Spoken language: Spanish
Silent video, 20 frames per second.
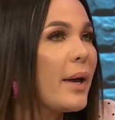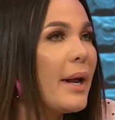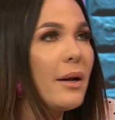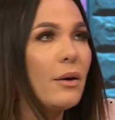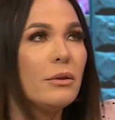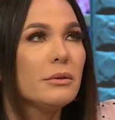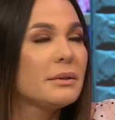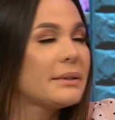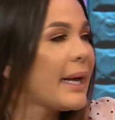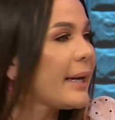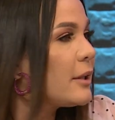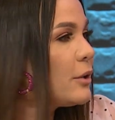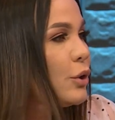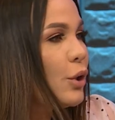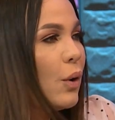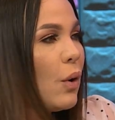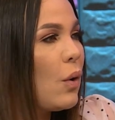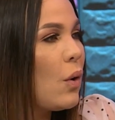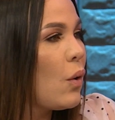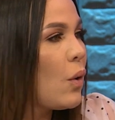que el
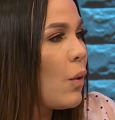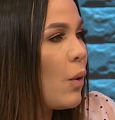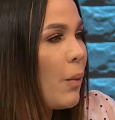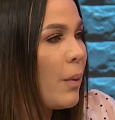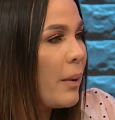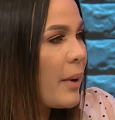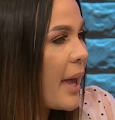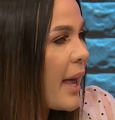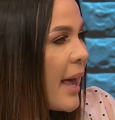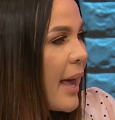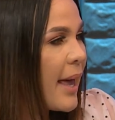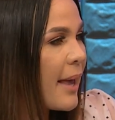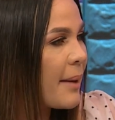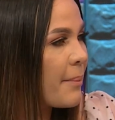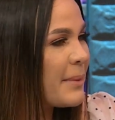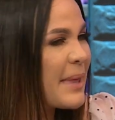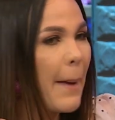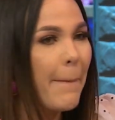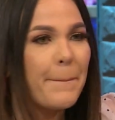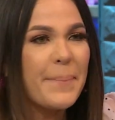contacto eh,
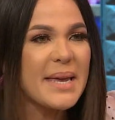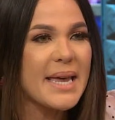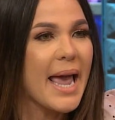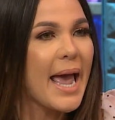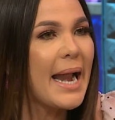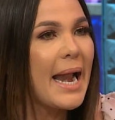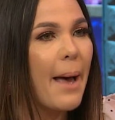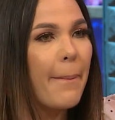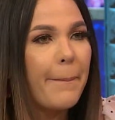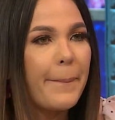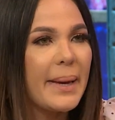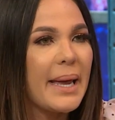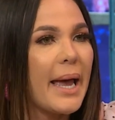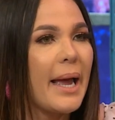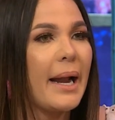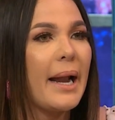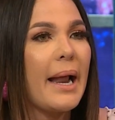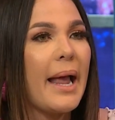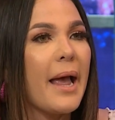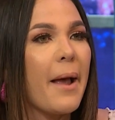de piel a
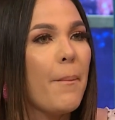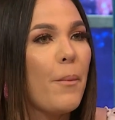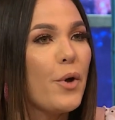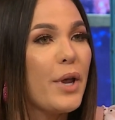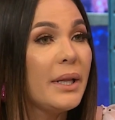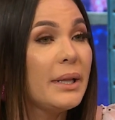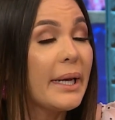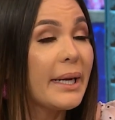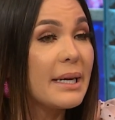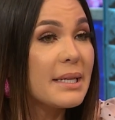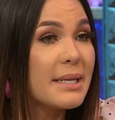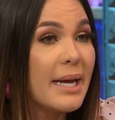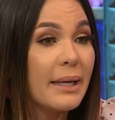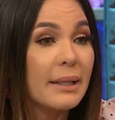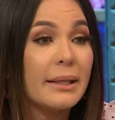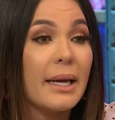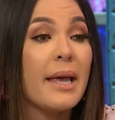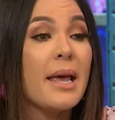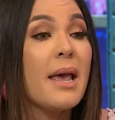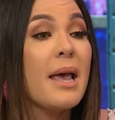piel es muy
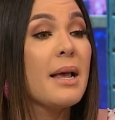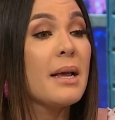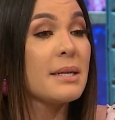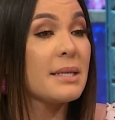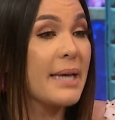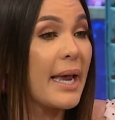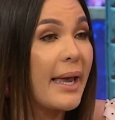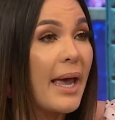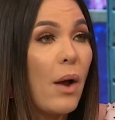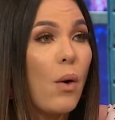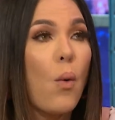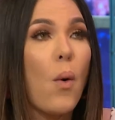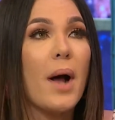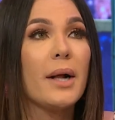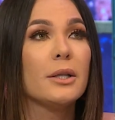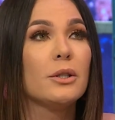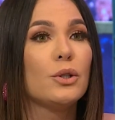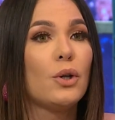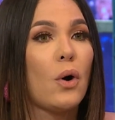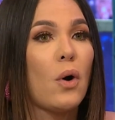interesante. Sé que
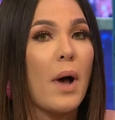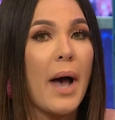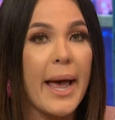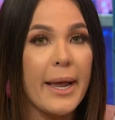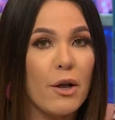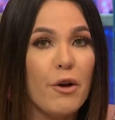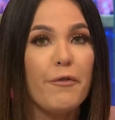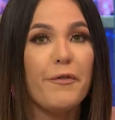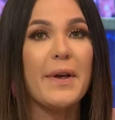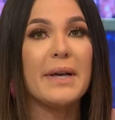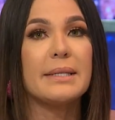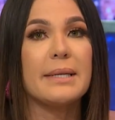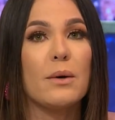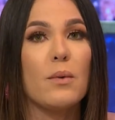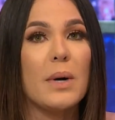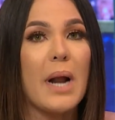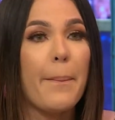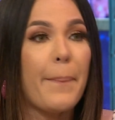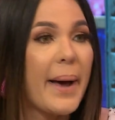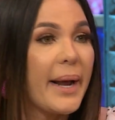cuando hay confianza
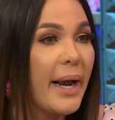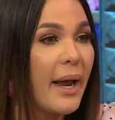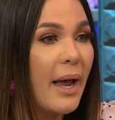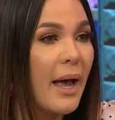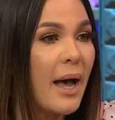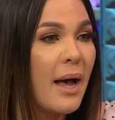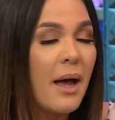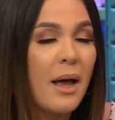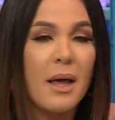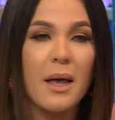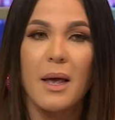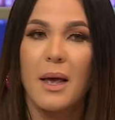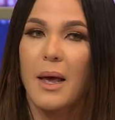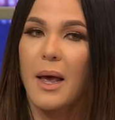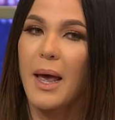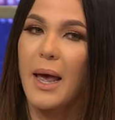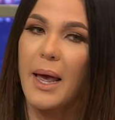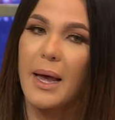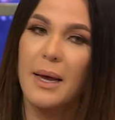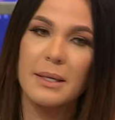en una pareja,
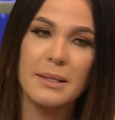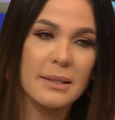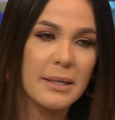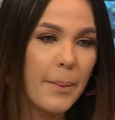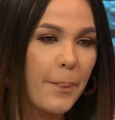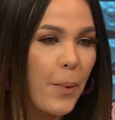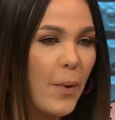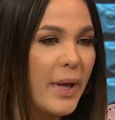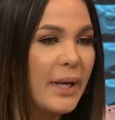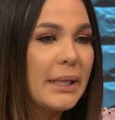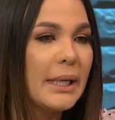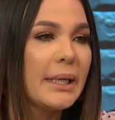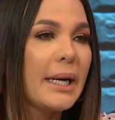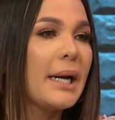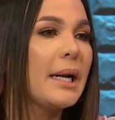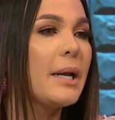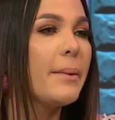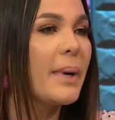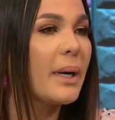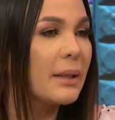eh, se puede
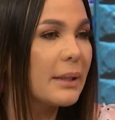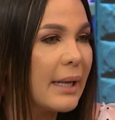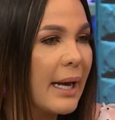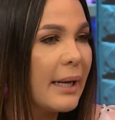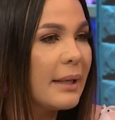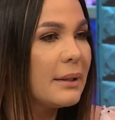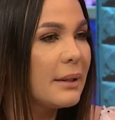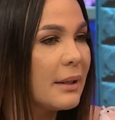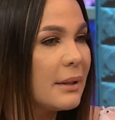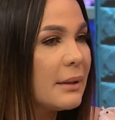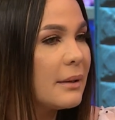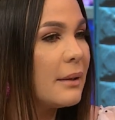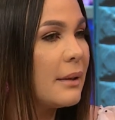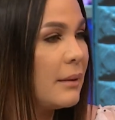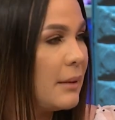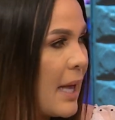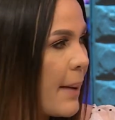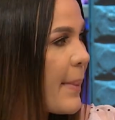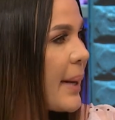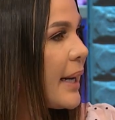tener libertad
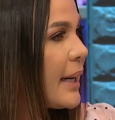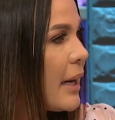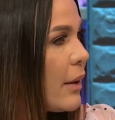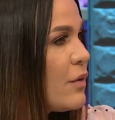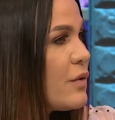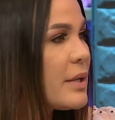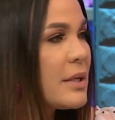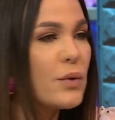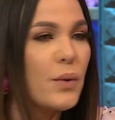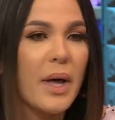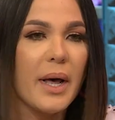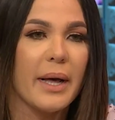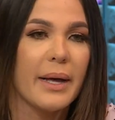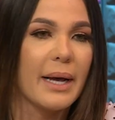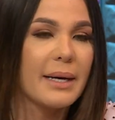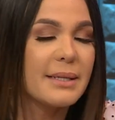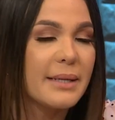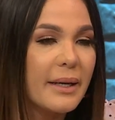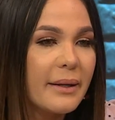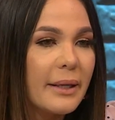de manera consensuada de
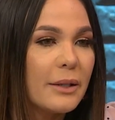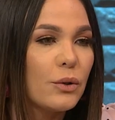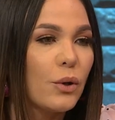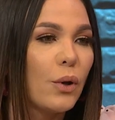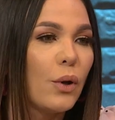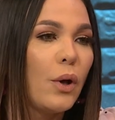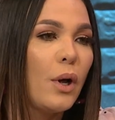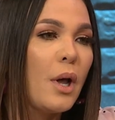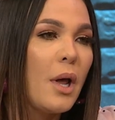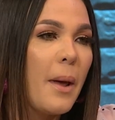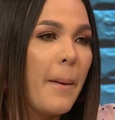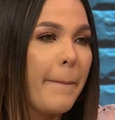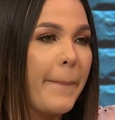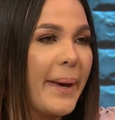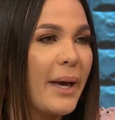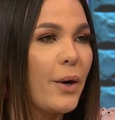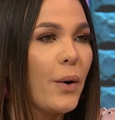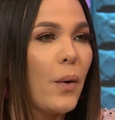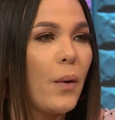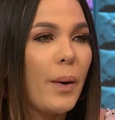hacer de todo,
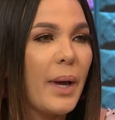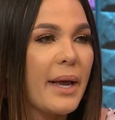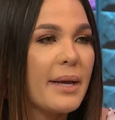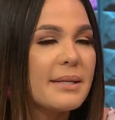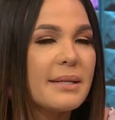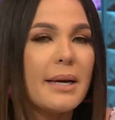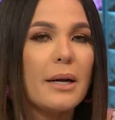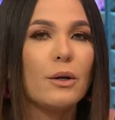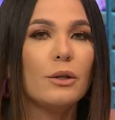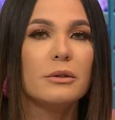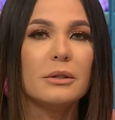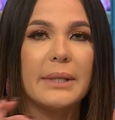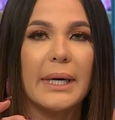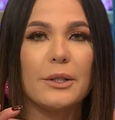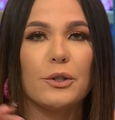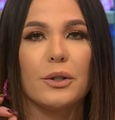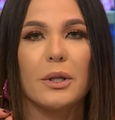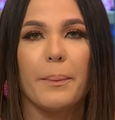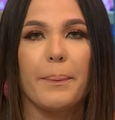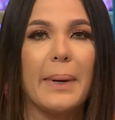pero ese
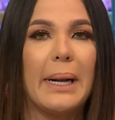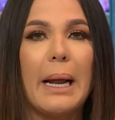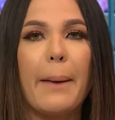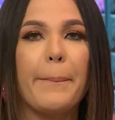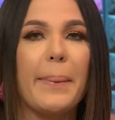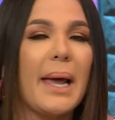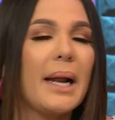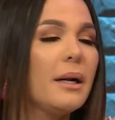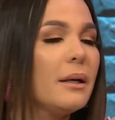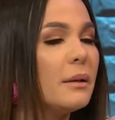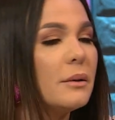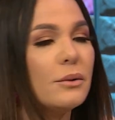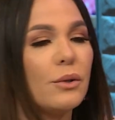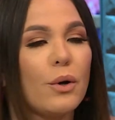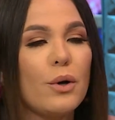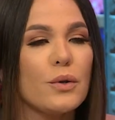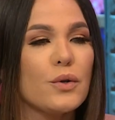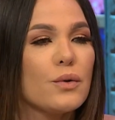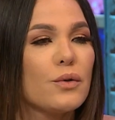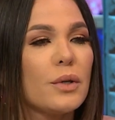contacto de piel a piel
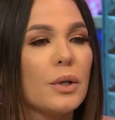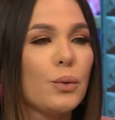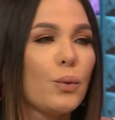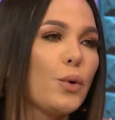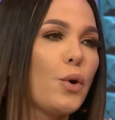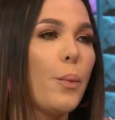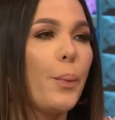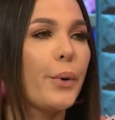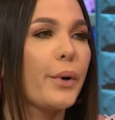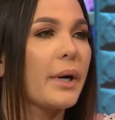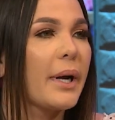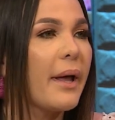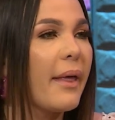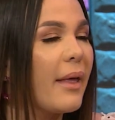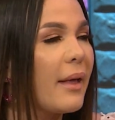no lo sustituyo por nada.